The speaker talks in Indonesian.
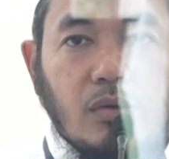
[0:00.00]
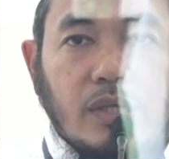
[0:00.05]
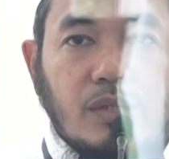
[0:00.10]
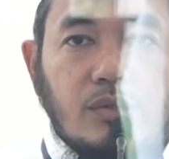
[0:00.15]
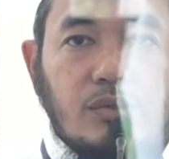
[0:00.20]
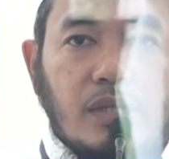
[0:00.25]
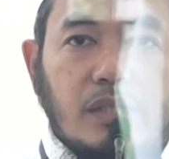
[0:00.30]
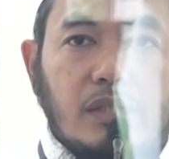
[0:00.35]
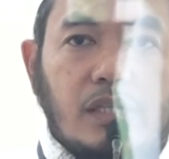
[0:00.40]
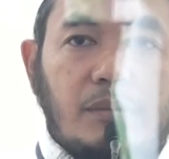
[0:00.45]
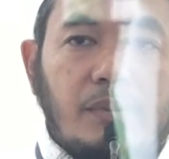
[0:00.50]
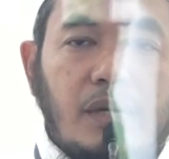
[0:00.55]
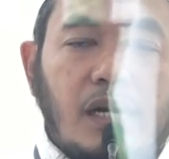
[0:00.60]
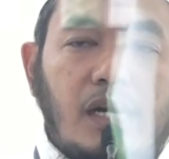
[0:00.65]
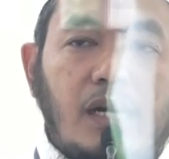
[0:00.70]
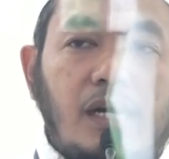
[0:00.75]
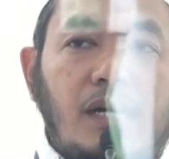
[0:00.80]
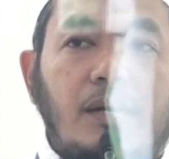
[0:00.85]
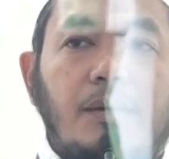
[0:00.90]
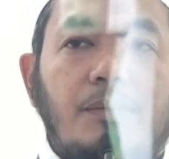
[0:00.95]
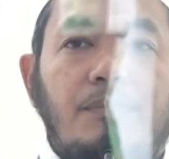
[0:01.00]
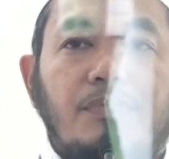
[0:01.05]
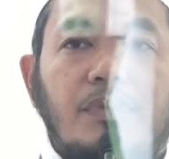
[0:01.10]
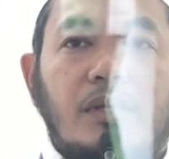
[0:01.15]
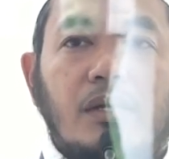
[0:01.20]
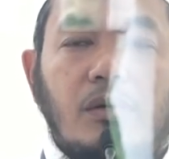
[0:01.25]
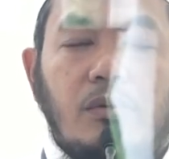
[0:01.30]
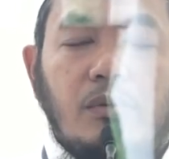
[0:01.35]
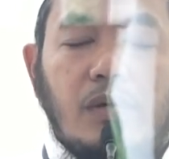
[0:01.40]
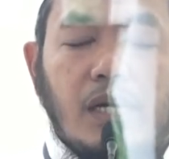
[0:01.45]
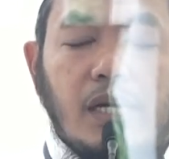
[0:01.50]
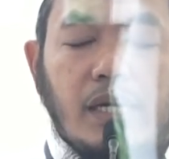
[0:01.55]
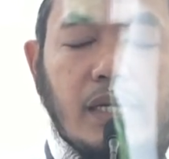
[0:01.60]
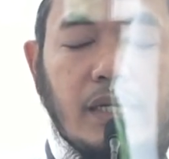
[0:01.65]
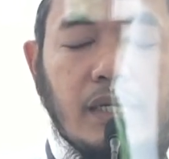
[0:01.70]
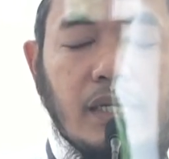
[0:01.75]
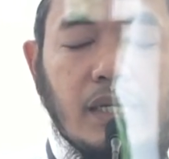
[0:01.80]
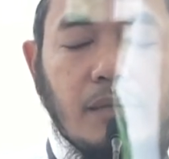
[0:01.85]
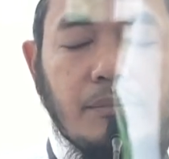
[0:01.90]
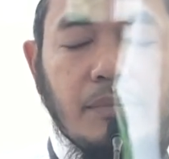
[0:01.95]
warzuqna tiba'ah wa
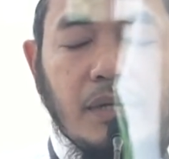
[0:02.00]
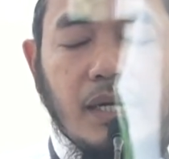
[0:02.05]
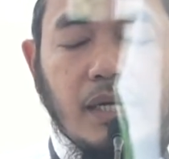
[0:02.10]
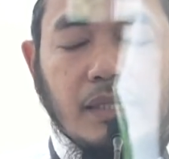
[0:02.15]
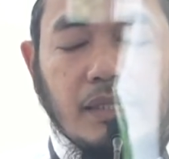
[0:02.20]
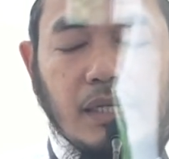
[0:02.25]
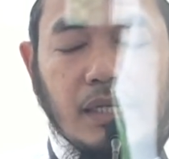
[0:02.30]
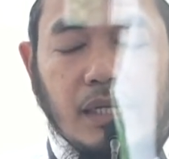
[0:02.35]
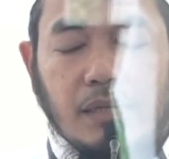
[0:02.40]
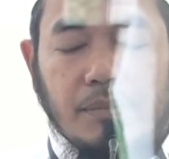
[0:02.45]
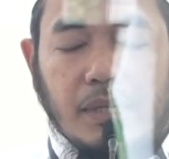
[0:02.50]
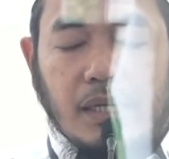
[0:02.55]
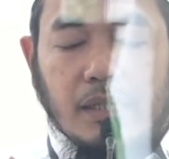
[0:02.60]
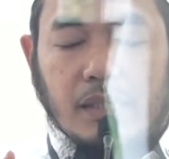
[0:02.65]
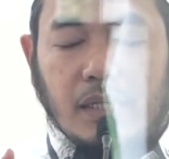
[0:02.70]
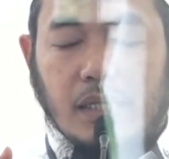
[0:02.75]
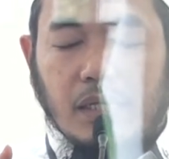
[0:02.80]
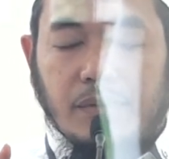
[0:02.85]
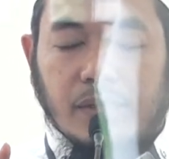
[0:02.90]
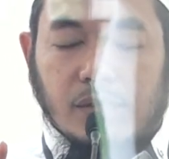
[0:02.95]
arinal batila batila